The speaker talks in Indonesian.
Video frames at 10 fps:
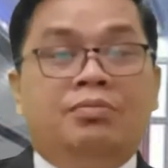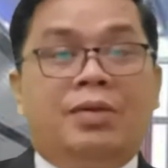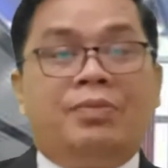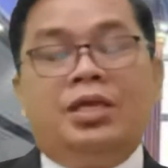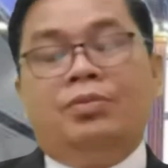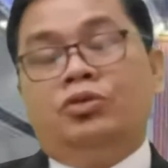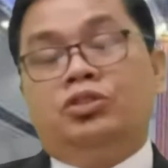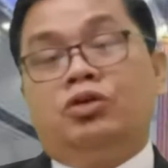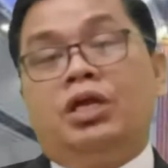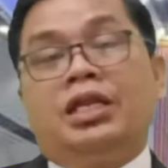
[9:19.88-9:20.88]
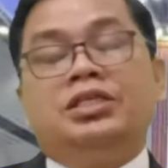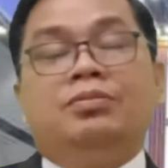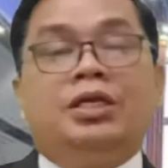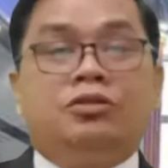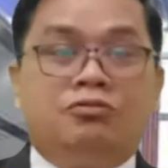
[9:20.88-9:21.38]
Bapak Ibu Saudara
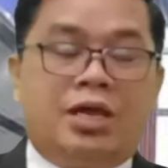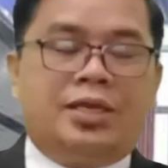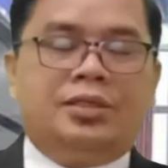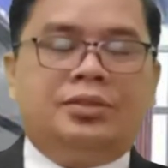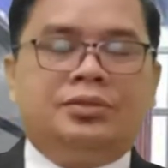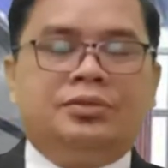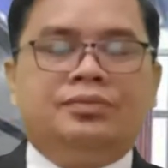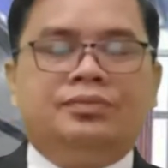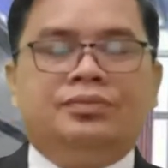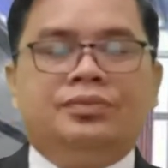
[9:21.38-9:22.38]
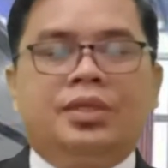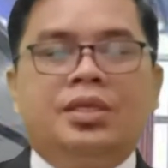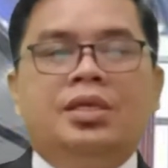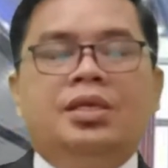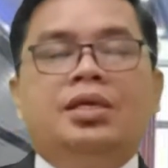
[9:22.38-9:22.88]
Jemaat Tuhan,
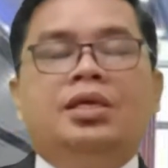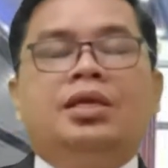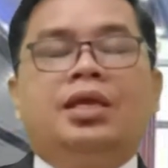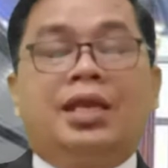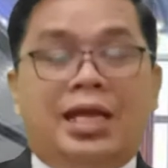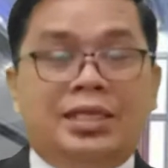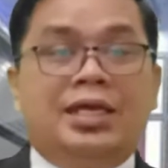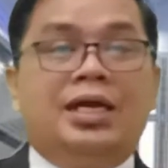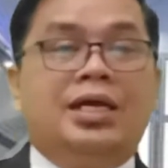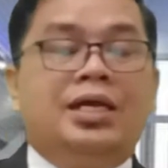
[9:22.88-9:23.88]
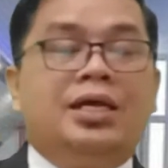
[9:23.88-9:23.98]
kiranya